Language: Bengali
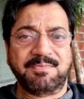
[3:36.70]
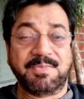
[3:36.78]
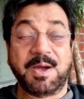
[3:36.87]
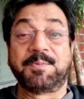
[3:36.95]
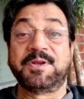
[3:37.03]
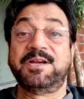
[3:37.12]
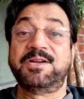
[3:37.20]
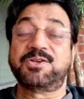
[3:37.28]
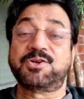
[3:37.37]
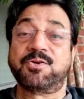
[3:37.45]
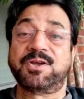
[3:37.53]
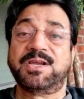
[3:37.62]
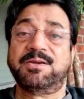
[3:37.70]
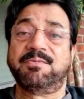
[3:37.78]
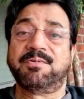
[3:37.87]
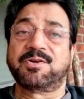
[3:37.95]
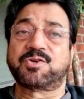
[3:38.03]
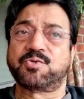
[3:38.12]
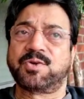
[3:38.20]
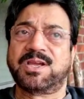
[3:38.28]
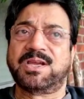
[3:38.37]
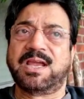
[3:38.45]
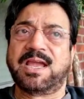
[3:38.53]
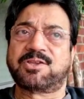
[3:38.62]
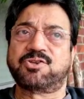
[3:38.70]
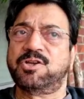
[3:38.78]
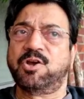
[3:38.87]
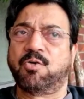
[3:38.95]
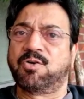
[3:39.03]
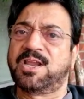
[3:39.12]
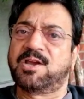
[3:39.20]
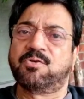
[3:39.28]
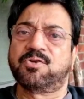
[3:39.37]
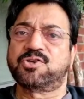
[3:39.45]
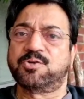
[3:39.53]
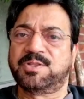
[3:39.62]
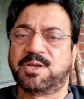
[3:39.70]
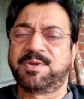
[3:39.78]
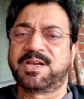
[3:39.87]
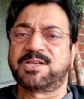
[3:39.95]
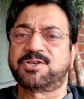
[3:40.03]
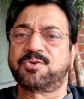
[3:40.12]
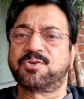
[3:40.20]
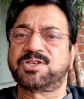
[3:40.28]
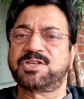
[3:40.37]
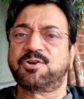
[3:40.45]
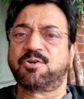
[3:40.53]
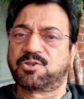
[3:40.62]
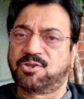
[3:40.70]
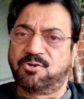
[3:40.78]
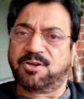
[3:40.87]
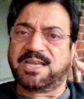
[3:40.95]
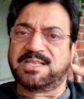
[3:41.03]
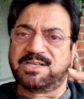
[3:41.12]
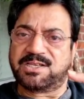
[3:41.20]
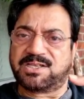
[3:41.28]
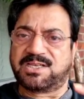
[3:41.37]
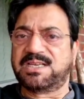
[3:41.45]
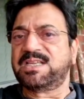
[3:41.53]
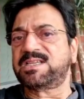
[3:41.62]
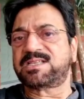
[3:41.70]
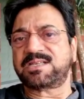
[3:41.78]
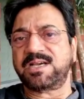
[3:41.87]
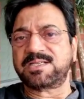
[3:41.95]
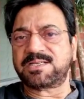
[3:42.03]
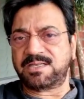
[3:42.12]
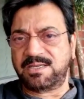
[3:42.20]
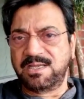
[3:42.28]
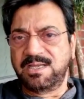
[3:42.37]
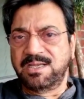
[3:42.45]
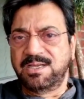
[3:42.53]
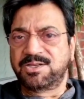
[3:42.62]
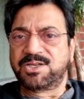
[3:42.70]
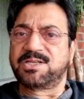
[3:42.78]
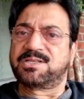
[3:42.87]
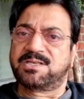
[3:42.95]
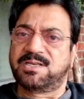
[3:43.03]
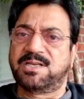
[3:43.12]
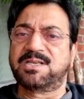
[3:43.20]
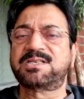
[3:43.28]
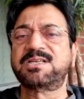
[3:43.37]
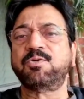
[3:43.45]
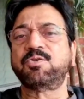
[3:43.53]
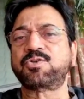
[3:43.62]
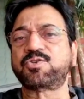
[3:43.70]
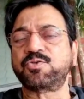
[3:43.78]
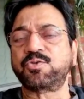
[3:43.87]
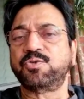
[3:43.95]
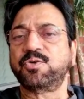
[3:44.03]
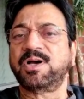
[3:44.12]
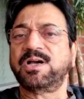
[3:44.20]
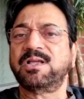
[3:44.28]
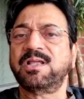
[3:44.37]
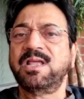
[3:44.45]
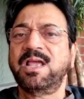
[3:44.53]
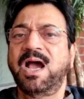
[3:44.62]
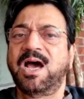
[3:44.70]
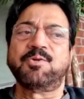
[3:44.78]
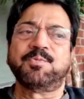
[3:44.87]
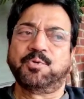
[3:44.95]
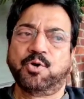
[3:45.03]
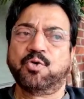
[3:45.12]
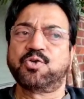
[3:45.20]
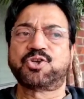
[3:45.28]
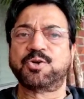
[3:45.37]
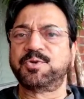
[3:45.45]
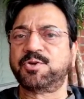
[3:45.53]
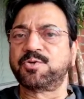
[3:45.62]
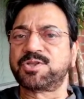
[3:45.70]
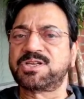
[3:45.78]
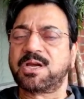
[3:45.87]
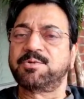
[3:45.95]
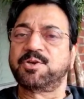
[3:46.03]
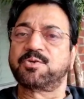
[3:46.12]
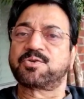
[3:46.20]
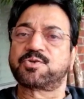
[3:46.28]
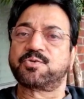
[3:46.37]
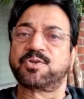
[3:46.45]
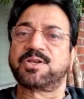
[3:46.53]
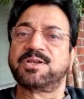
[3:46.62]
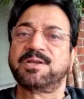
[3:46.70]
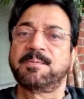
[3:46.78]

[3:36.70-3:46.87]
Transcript: বাপ্পি লাড়ির সঙ্গে সুরে অ্যাকচুয়ালি অনেক কোনো ছবিতে আমি কাজ করেছি রক্তলক্ষা যে সিরিজটা আছে সেই সিরিজটা ওর সুর দেওয়া আরও বহু ছবি করেছি আমি ওর সুরে